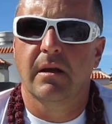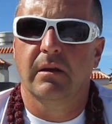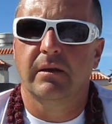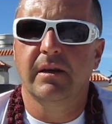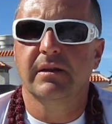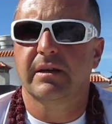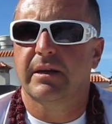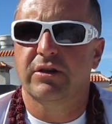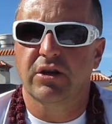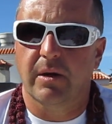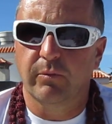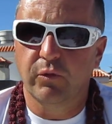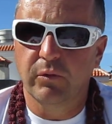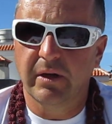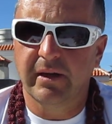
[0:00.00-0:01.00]
nie jest jakiś
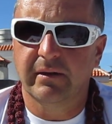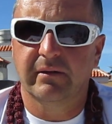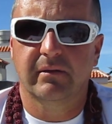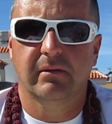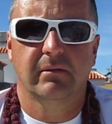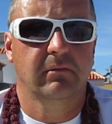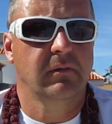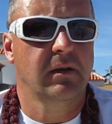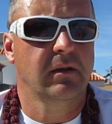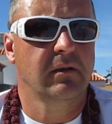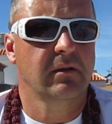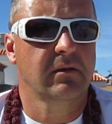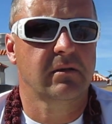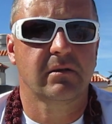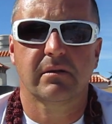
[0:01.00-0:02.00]
amulet, nie
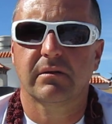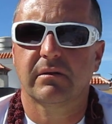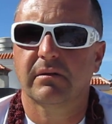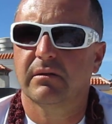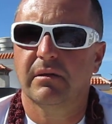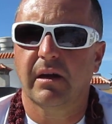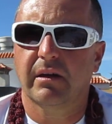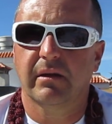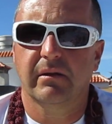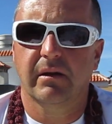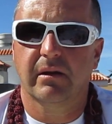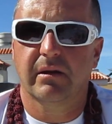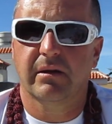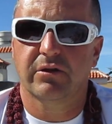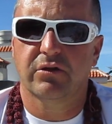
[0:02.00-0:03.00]
jest jak,
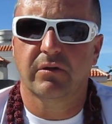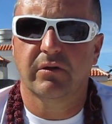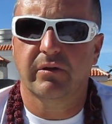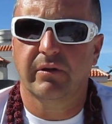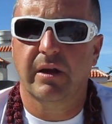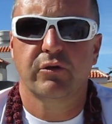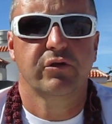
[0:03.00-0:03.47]
jakaś ochrona.